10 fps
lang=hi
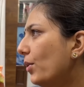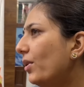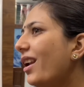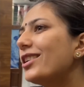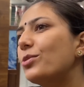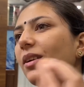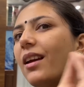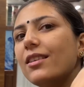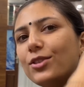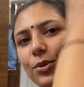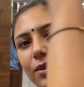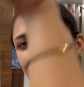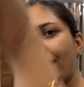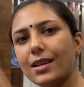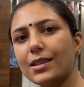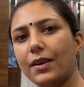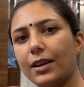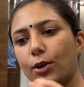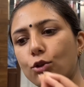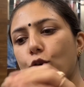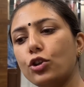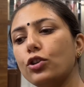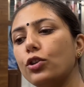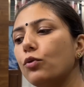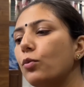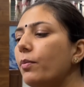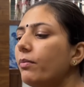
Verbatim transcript: लास्ट में क्या जरूरत थी ऐसे फेंकने की छोटी छोटी वो